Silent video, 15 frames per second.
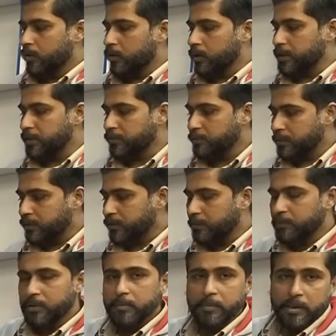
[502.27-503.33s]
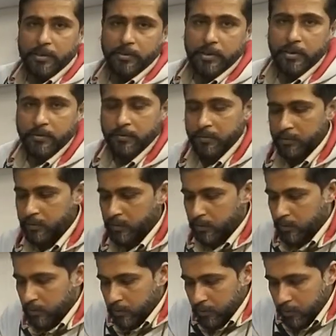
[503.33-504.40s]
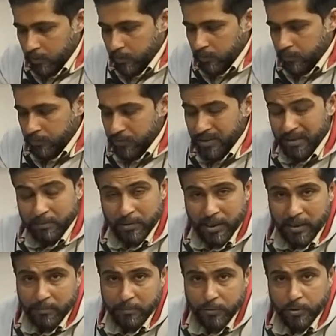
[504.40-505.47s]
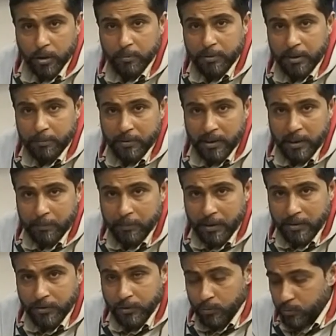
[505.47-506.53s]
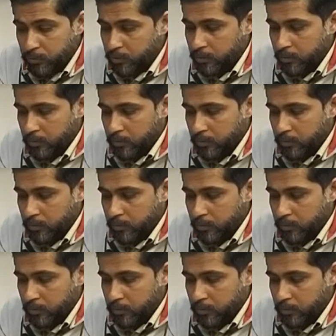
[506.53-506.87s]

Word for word: और इसमें सबसे बड़ी चीज़ सम टाइम शॉपकीपर के पास यूज